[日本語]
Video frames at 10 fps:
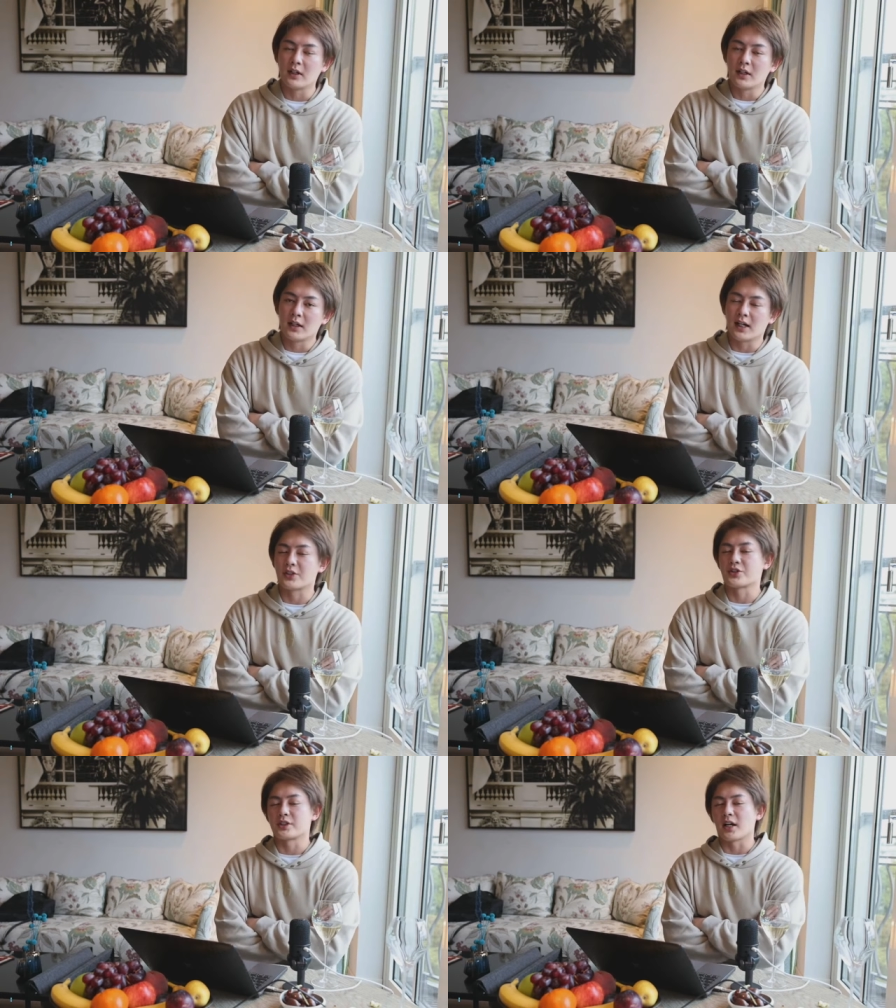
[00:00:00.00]

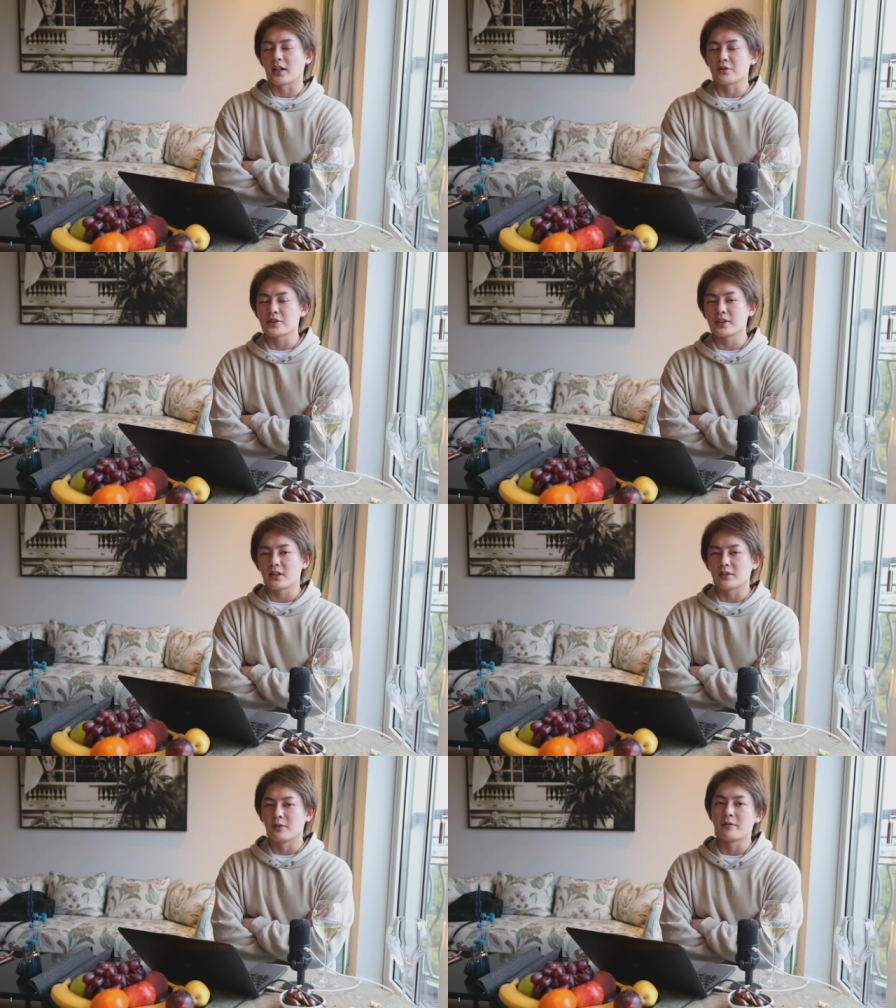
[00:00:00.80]
拍手してあげてほしい
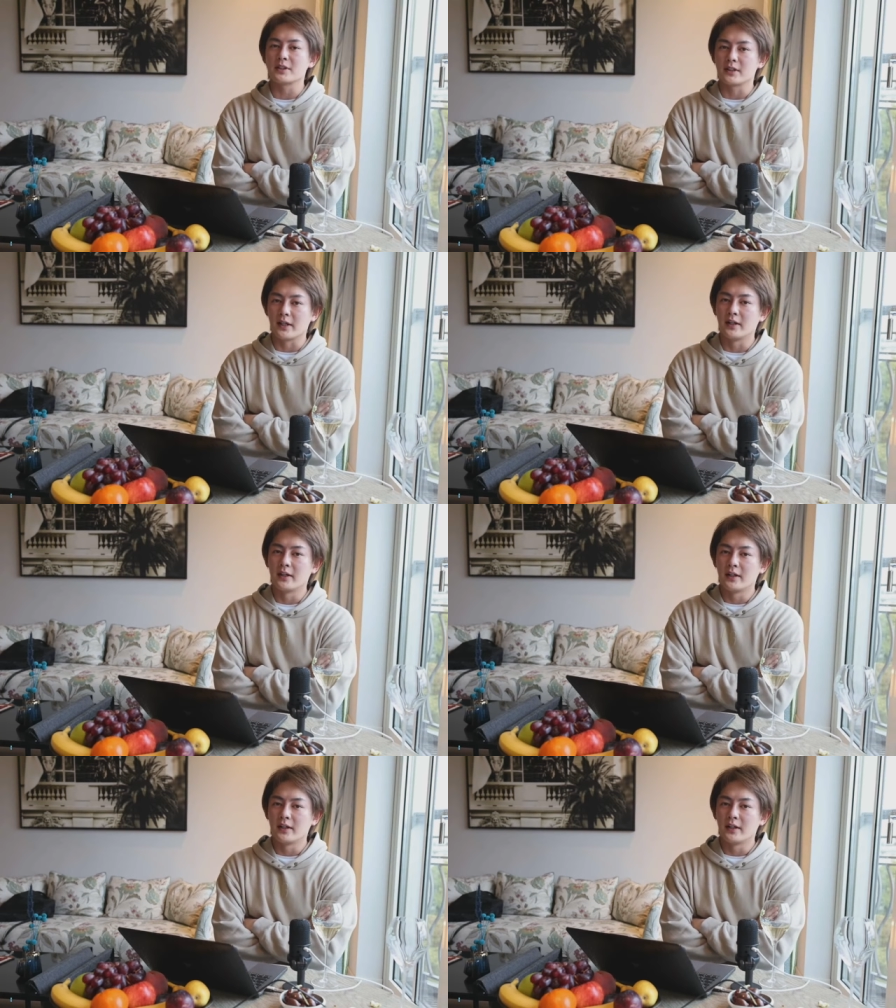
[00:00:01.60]
なって思いますね。